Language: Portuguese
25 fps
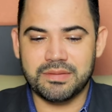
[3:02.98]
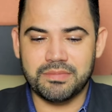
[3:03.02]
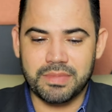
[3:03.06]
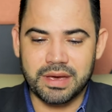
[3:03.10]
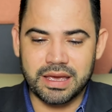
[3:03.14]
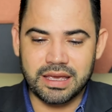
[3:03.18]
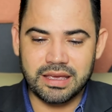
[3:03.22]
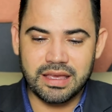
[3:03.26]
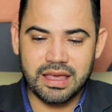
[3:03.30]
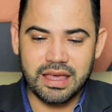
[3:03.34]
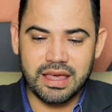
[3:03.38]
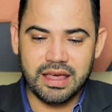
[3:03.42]

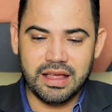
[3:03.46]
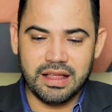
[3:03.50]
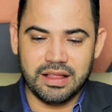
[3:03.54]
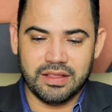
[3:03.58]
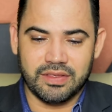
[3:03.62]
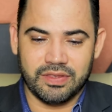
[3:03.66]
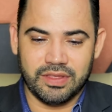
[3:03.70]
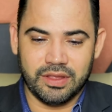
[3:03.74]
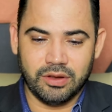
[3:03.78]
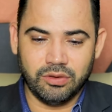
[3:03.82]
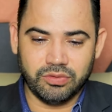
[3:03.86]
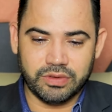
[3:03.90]
também
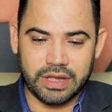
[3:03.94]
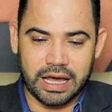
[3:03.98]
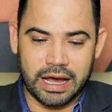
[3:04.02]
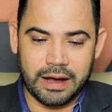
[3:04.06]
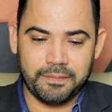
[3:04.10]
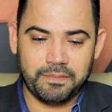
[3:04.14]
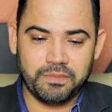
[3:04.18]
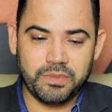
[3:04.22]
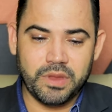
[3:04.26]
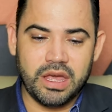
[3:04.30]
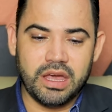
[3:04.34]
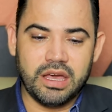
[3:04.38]
não
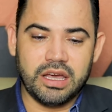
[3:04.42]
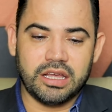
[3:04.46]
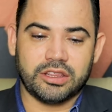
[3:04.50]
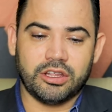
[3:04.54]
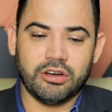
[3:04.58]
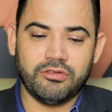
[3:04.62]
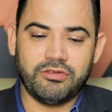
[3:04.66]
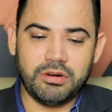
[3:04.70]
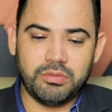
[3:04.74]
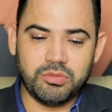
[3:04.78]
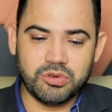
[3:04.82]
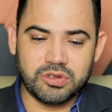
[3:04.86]
dá.
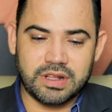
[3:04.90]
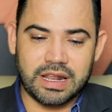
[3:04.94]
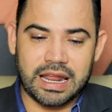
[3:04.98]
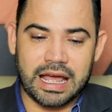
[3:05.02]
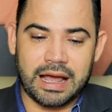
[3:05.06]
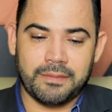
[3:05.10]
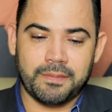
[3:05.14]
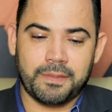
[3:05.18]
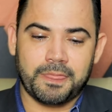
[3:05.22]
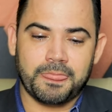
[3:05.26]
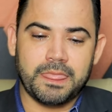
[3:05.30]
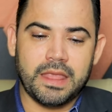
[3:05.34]
Então vamos
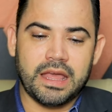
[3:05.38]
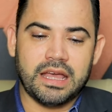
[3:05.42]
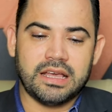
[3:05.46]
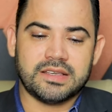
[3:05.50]
lá.